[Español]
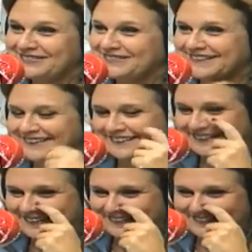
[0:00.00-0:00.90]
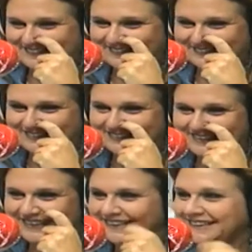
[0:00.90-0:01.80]
Porque yo creo
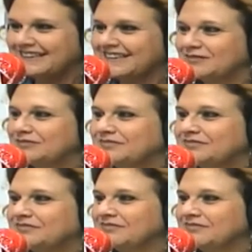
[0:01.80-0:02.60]
que,